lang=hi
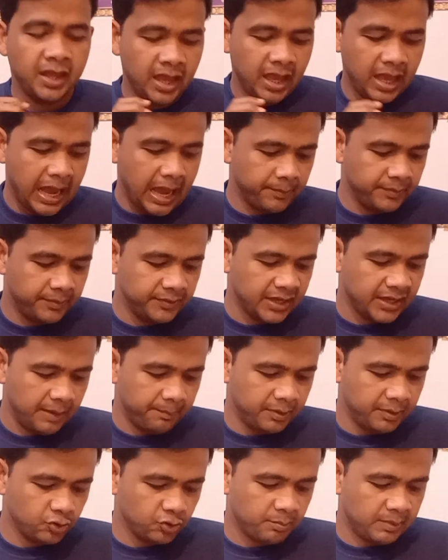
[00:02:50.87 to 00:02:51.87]
अब यहाँ
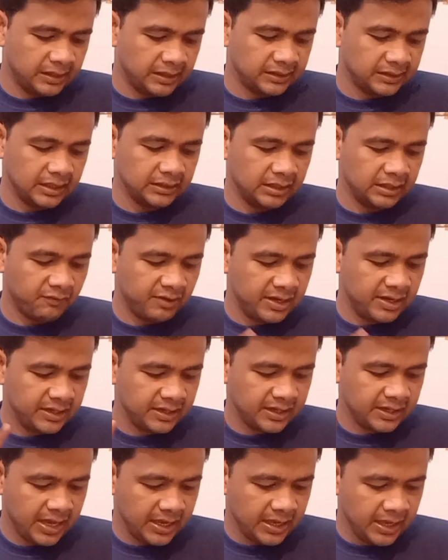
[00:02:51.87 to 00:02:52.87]
पे जो बात आती है वहाँ
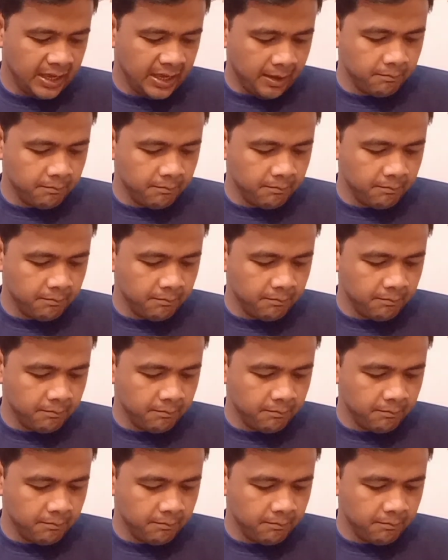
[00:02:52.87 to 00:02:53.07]
लिखा है